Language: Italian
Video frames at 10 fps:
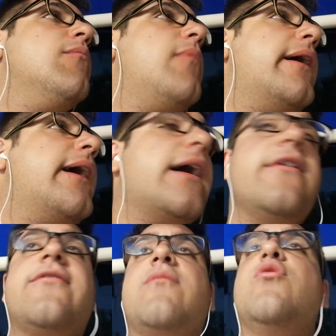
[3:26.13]

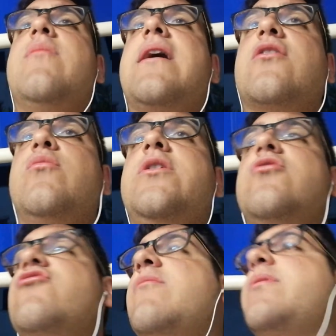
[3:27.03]
magari Fabio Bergomi
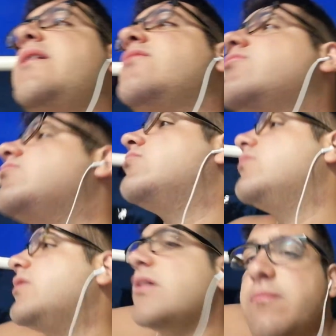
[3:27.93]
non ci ha preso
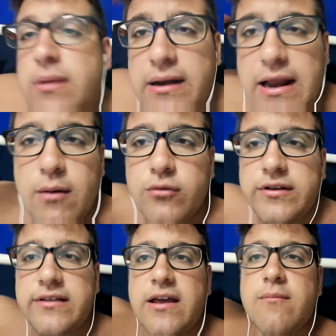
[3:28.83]
con, parliamo
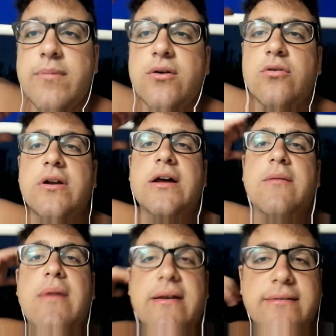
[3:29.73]
ai tempi, con
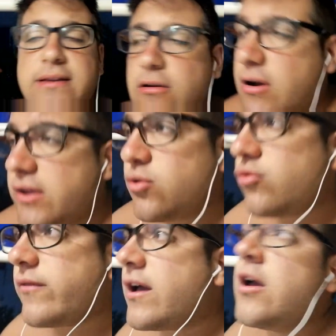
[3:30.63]
Marcello la
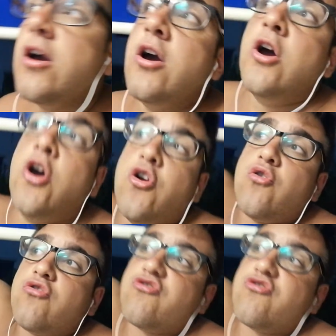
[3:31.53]
Juve. Non